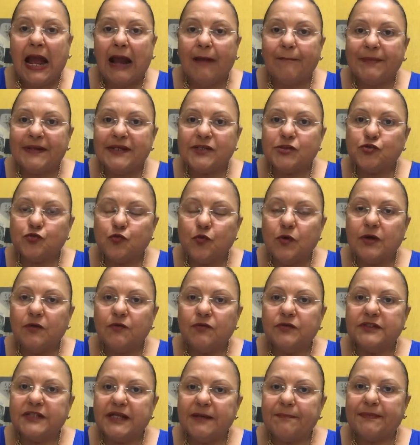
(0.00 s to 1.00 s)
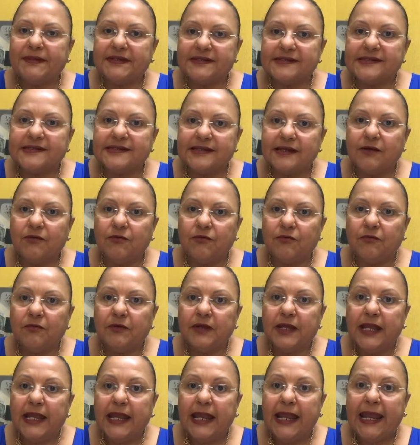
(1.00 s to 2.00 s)
A pessoa com depressão
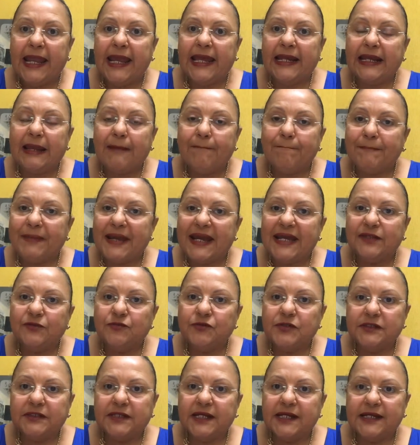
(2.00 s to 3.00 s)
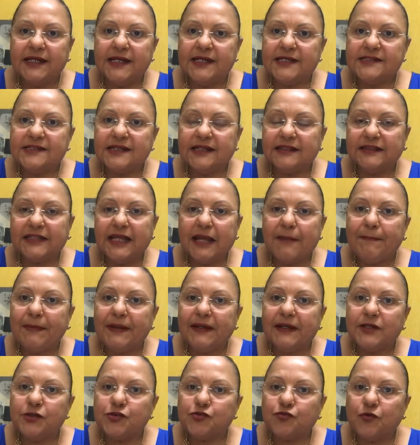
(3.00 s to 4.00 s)
ela perde o interesse até
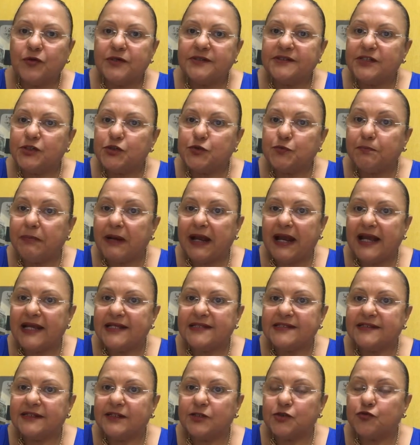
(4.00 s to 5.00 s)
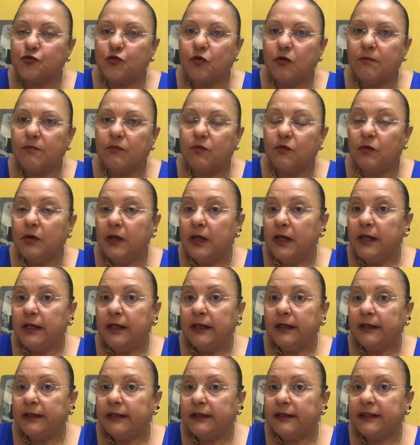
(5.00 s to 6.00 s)
pelas coisas básicas, como
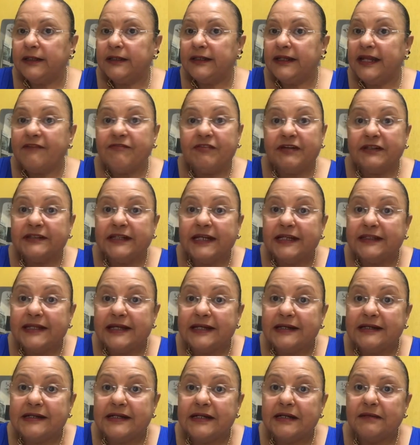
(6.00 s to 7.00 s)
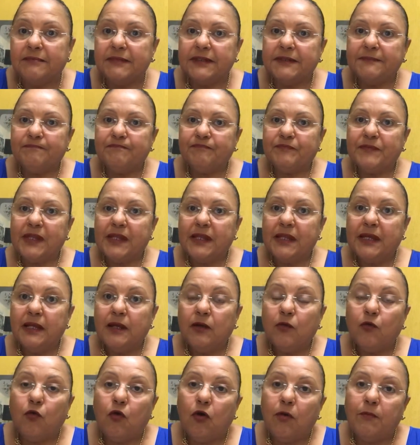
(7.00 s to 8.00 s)
eh, levantar da cama,
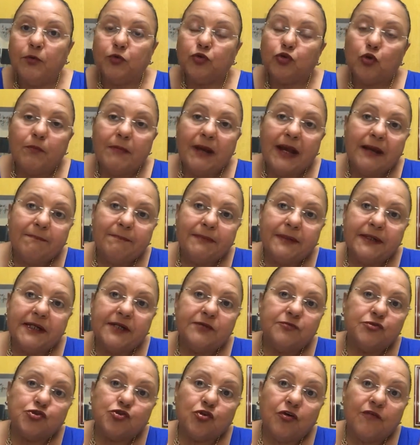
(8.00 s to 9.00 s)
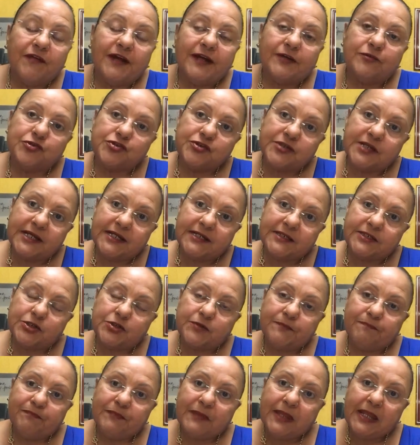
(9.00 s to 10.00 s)
como tomar banho, escovar os
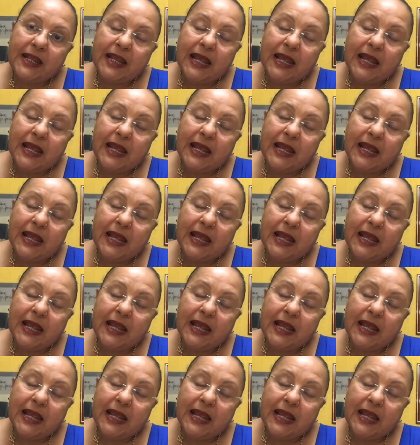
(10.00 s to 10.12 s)
dentes.